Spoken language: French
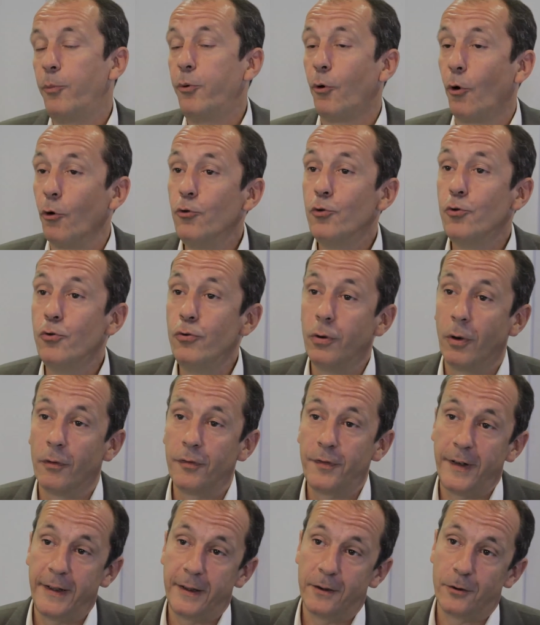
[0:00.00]
Pour nous, en
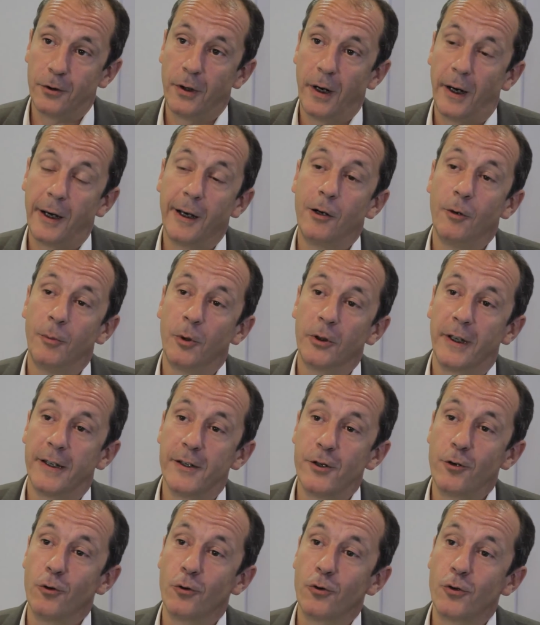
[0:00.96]
fait, la
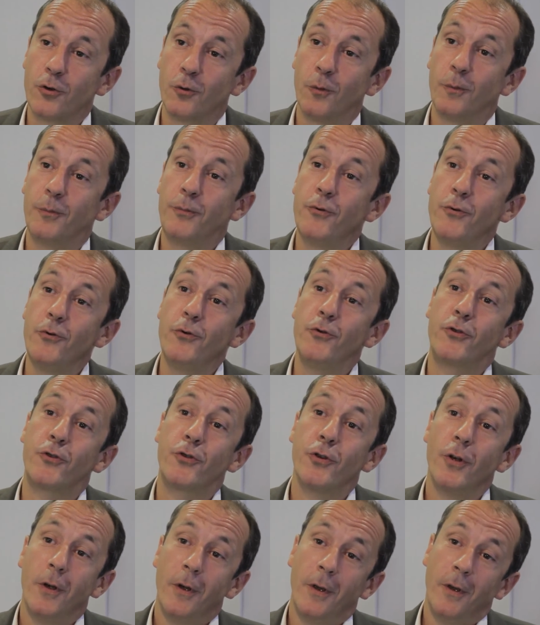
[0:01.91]
réglementation sont
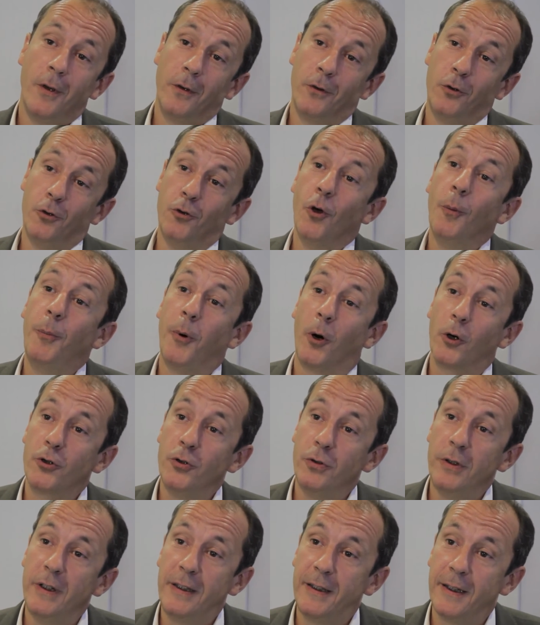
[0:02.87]
plus une
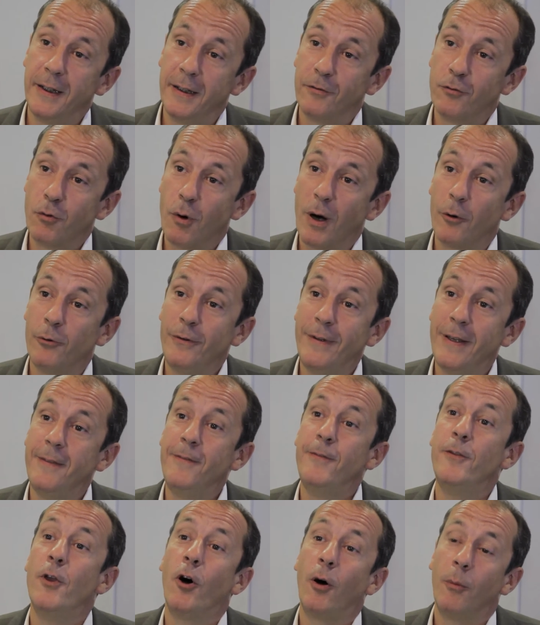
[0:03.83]
opportunité, voire une
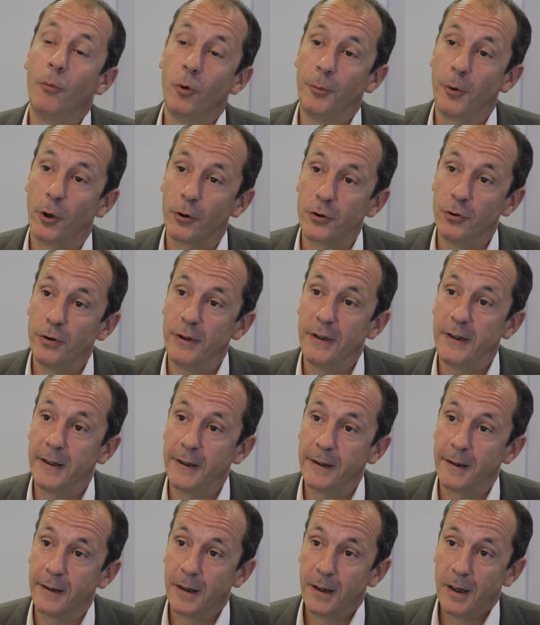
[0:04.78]
énorme
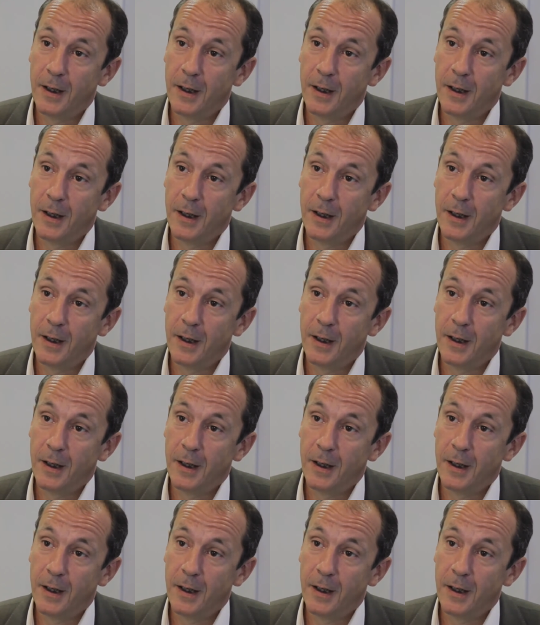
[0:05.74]
opportunité,